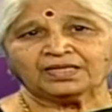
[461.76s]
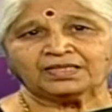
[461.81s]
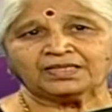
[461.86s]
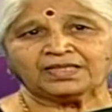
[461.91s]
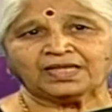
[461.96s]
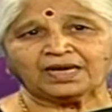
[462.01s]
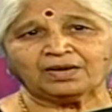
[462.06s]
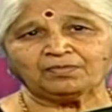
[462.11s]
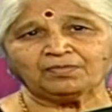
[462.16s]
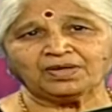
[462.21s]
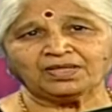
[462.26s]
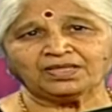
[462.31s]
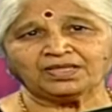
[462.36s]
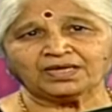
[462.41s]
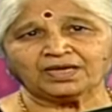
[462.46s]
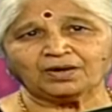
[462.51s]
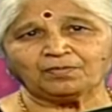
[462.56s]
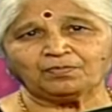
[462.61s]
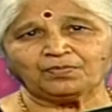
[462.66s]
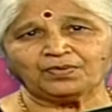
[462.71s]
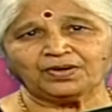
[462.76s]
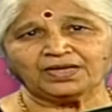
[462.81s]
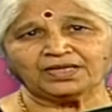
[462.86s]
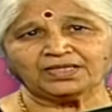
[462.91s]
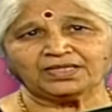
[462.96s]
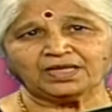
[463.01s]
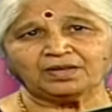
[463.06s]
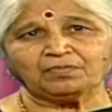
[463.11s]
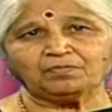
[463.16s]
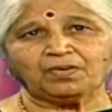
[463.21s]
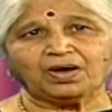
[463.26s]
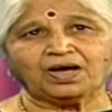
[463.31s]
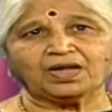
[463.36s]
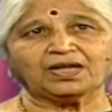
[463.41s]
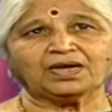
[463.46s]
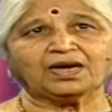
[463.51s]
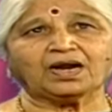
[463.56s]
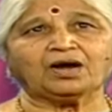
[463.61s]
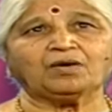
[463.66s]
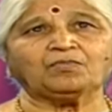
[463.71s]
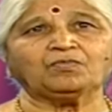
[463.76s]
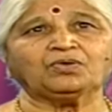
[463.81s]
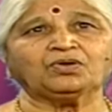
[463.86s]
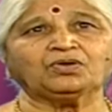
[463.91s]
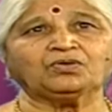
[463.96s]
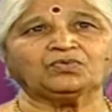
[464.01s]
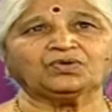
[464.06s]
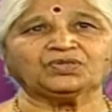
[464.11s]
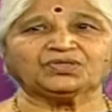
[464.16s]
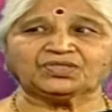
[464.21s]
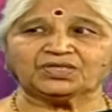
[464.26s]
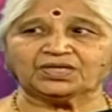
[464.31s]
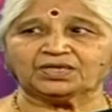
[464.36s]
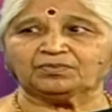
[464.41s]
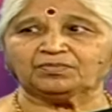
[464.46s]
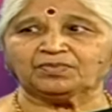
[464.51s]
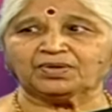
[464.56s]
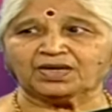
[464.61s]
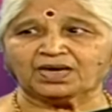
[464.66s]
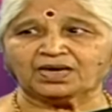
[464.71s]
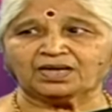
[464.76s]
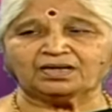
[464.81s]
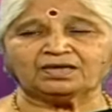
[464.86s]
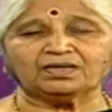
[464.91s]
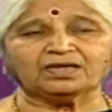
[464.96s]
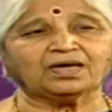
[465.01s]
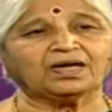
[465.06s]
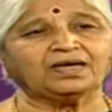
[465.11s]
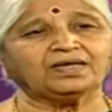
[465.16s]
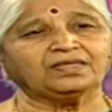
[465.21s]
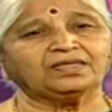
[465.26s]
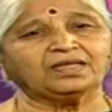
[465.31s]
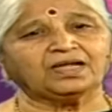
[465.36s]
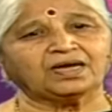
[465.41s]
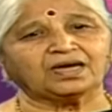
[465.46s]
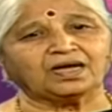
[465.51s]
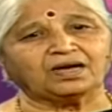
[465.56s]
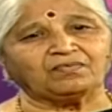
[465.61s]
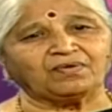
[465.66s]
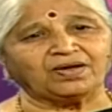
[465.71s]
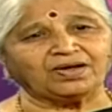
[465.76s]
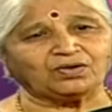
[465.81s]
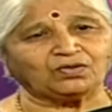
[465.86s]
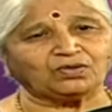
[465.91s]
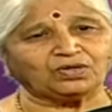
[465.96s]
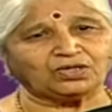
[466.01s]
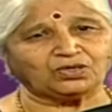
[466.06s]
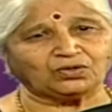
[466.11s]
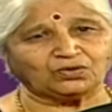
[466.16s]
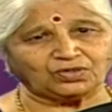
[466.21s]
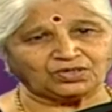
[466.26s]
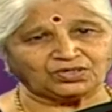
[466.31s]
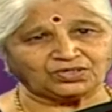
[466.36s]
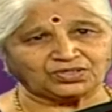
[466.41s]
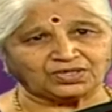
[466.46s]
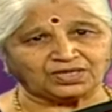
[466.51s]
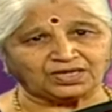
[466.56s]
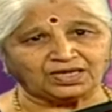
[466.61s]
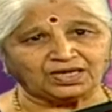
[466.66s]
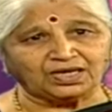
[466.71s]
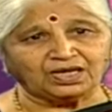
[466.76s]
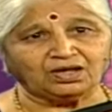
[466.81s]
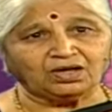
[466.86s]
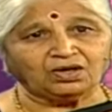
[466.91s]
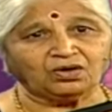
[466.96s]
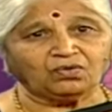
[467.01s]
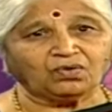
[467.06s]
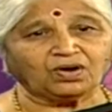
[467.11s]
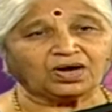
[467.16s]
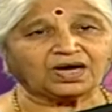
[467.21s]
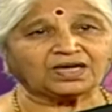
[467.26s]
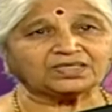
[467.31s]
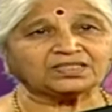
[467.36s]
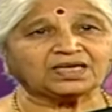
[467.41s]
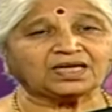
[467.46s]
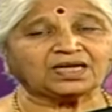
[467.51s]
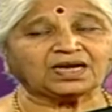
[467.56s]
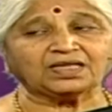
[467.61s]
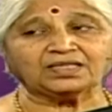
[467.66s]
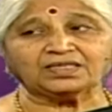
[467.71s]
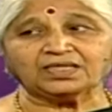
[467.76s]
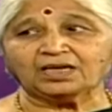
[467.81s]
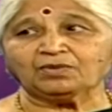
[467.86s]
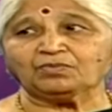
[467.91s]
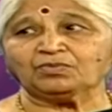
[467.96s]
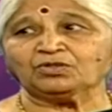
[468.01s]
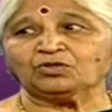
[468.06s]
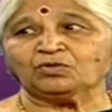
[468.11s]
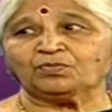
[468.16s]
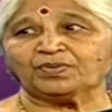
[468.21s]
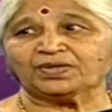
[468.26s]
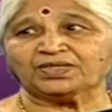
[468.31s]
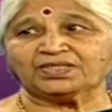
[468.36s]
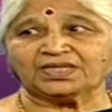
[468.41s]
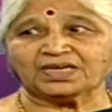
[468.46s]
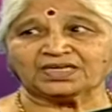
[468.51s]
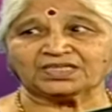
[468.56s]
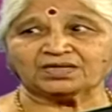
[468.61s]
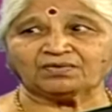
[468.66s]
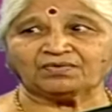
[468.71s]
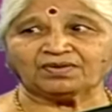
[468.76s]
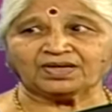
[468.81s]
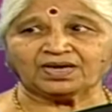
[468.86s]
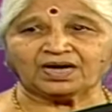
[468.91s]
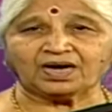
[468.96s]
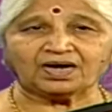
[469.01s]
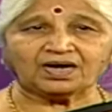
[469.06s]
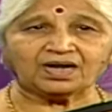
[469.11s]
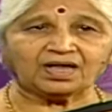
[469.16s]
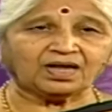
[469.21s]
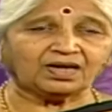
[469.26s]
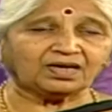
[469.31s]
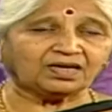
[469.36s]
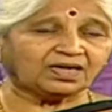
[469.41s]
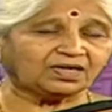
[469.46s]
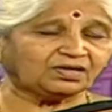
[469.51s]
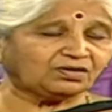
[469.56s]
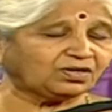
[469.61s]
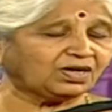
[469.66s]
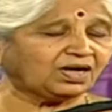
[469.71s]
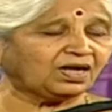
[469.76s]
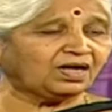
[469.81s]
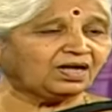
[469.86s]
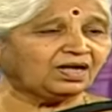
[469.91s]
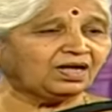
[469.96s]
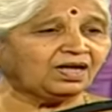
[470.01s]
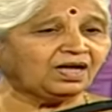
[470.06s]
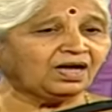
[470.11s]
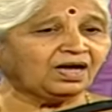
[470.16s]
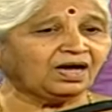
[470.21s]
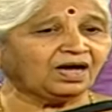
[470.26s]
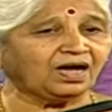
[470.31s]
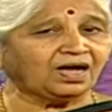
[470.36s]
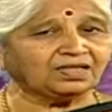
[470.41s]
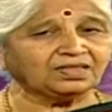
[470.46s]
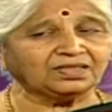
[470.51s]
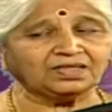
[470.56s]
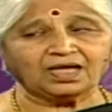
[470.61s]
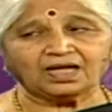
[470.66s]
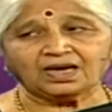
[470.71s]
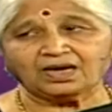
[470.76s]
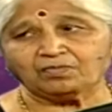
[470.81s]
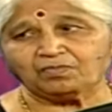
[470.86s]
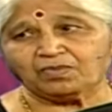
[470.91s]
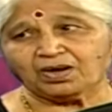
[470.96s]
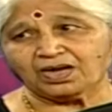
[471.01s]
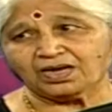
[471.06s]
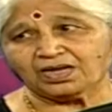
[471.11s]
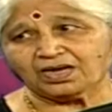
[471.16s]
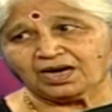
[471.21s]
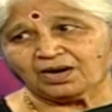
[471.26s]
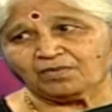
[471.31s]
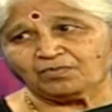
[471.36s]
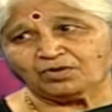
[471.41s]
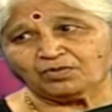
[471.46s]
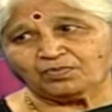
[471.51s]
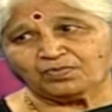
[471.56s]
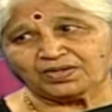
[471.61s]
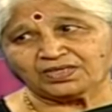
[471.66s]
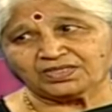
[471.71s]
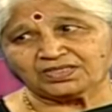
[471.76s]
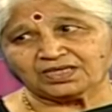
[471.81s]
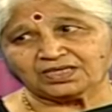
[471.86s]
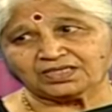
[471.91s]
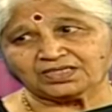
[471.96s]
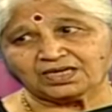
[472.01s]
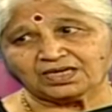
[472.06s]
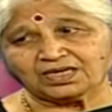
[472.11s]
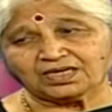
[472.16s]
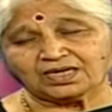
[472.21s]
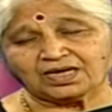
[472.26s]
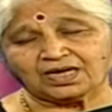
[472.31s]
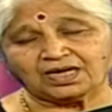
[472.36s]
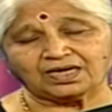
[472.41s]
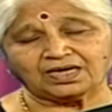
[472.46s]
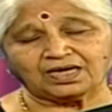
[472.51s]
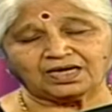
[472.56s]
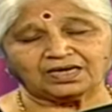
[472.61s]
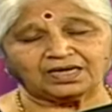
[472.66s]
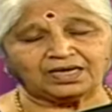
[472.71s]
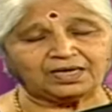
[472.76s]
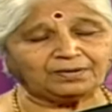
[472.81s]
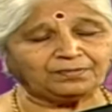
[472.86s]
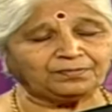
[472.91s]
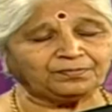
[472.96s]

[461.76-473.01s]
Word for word: తెర మీదకి ఎప్పుడైతే బాలరాముడు వచ్చి మీరన్నట్టుగా ఇందాక వైకుంఠం నుంచి ఒక్కసారి అందరి ముందు ప్రత్యక్షమయ్యాడా అన్నట్టుగా ఆ అందాల బాలరాముడు ప్రత్యక్షం కాగానే